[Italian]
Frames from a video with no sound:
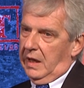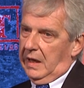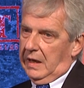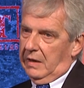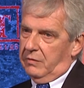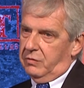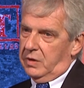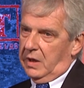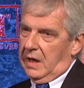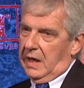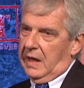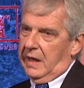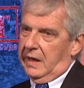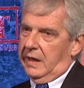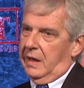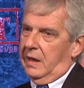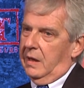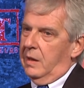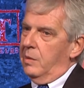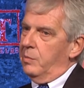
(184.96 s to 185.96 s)
e
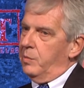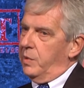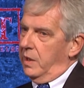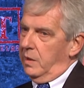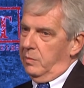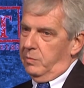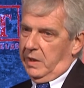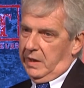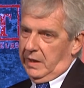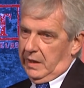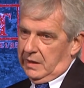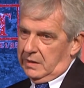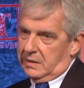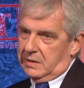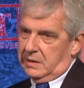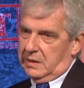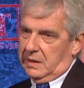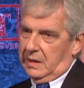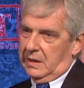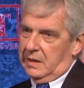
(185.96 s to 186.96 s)
lavorare per il
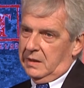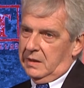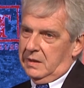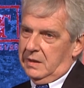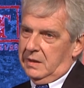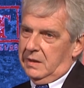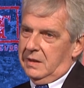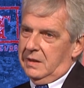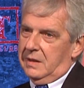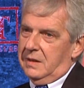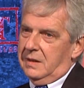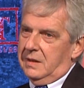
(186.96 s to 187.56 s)
benessere.